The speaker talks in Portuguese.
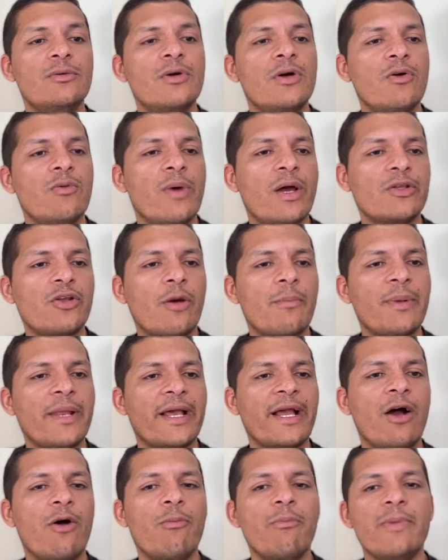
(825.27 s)
um airdrop
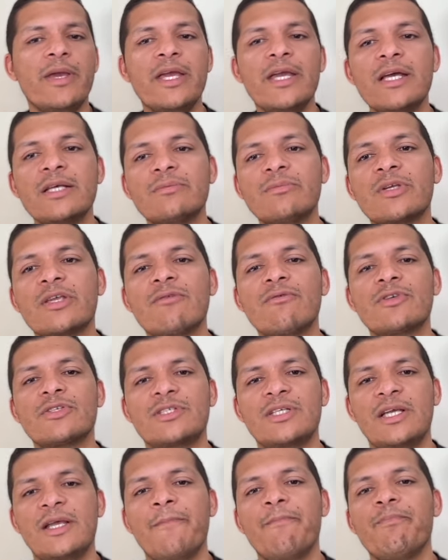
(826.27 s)
legal mesmo que
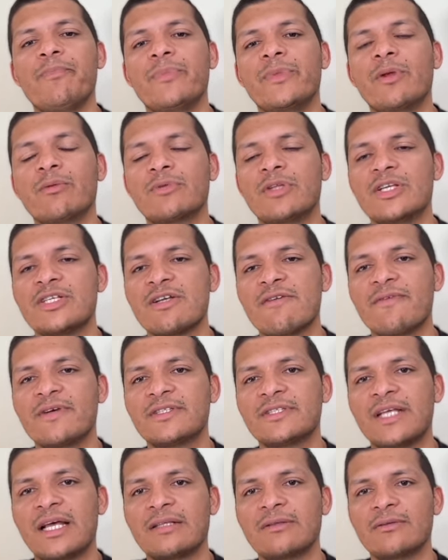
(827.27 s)
você não esteja
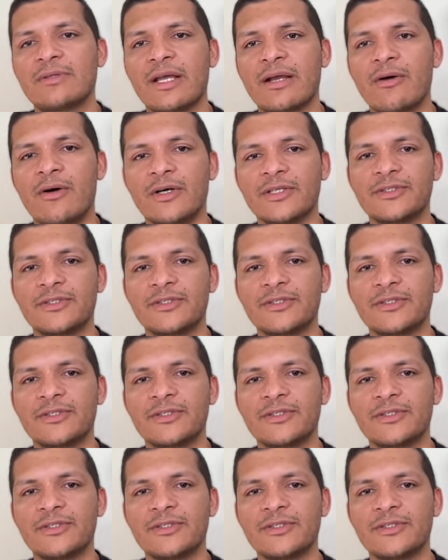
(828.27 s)
avançado no negócio.